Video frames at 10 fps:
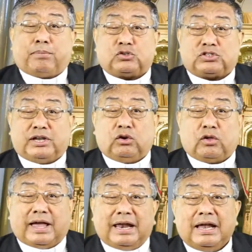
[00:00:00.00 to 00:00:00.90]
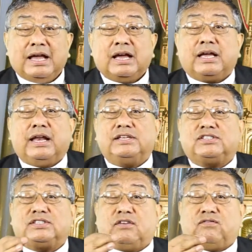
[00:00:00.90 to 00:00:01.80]
posinodal
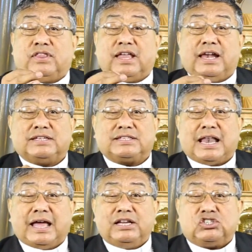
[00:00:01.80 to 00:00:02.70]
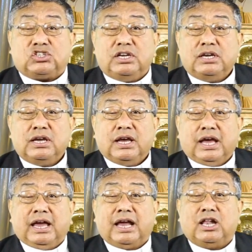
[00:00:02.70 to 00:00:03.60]
Criste Fideles Laici
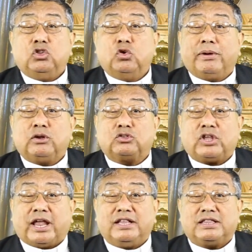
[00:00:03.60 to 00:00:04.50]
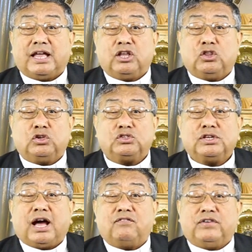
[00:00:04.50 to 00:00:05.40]
en el número 32
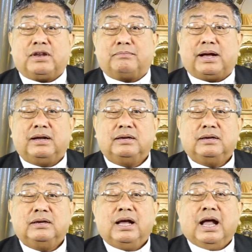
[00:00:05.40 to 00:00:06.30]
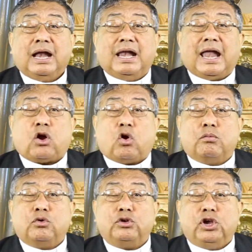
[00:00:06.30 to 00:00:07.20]
afirma, la
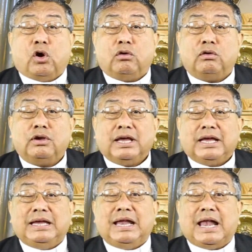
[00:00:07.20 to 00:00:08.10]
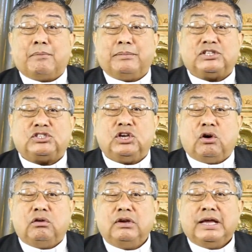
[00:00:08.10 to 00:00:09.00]
comunión y la
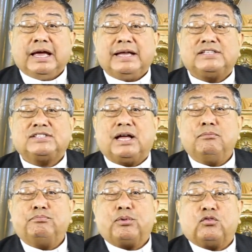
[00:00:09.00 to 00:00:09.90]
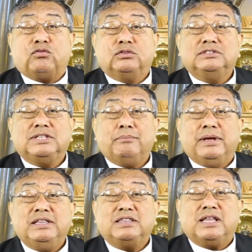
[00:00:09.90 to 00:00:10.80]
misión están
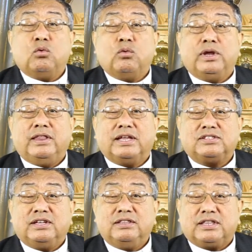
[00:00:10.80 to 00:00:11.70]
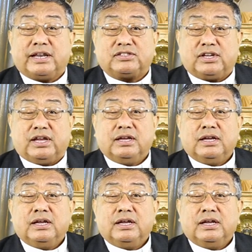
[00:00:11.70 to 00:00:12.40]
profundamente unidas entre sí.